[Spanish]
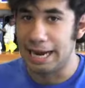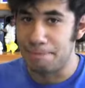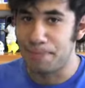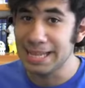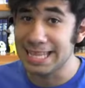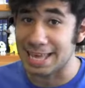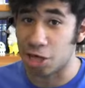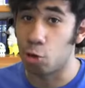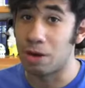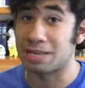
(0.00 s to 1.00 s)
El Panda
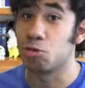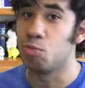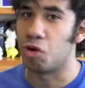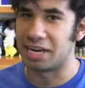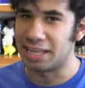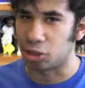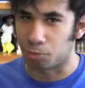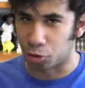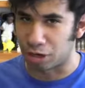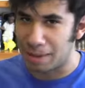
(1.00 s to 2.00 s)
Show es un
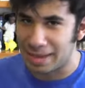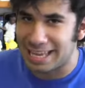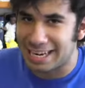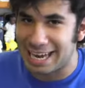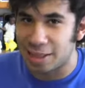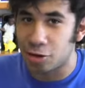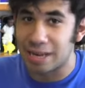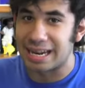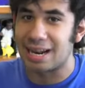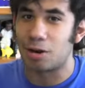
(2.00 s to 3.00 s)
bonito programa de radio
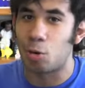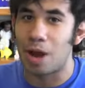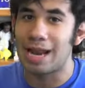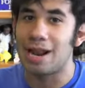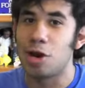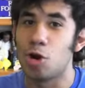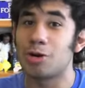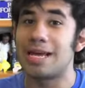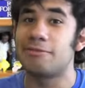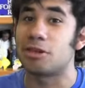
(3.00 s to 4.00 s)
en el cual los
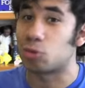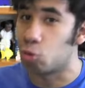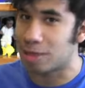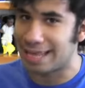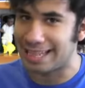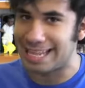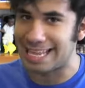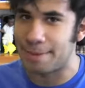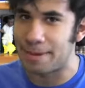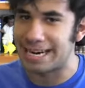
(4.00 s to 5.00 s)
radioescuchas le
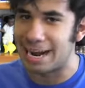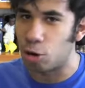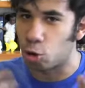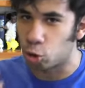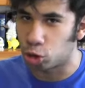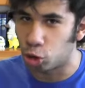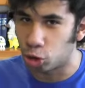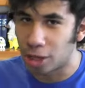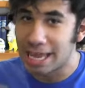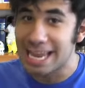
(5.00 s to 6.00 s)
llaman al
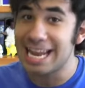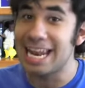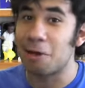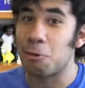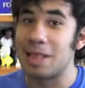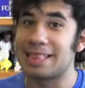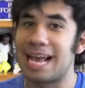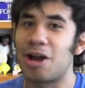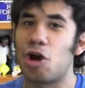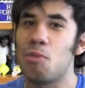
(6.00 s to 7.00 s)
locutor y le
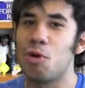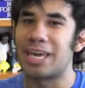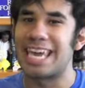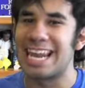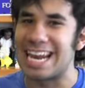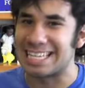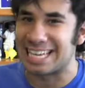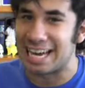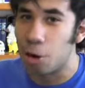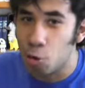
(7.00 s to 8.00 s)
cuentan cómo quieren
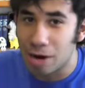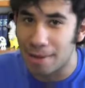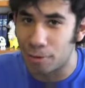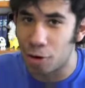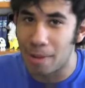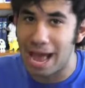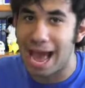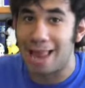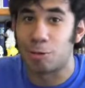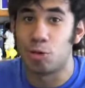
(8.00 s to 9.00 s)
hacerle una broma
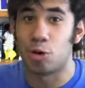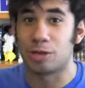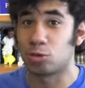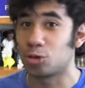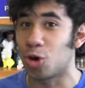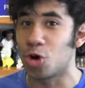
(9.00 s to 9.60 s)
a alguno de sus